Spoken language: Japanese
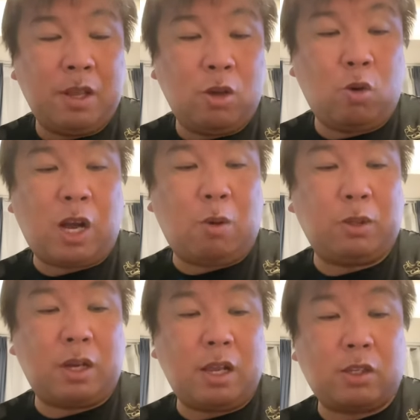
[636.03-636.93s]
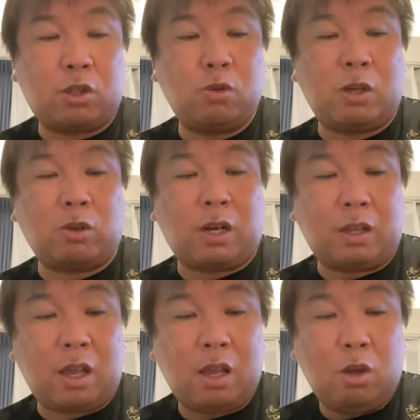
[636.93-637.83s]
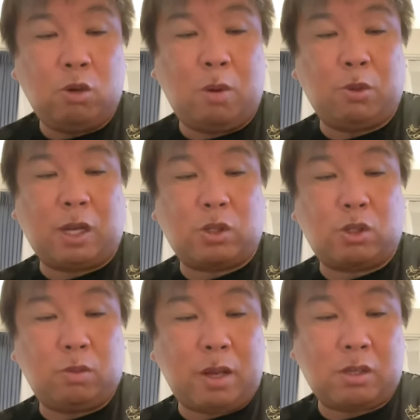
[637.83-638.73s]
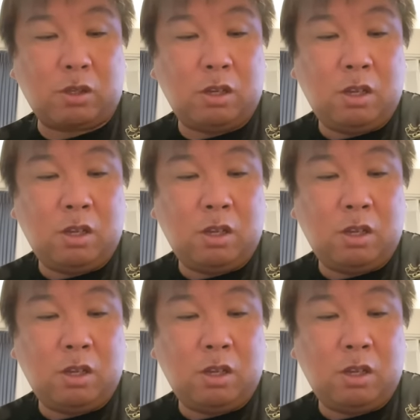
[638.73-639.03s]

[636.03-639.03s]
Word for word: 4回表ね、2アウトからね、上本がツーベース。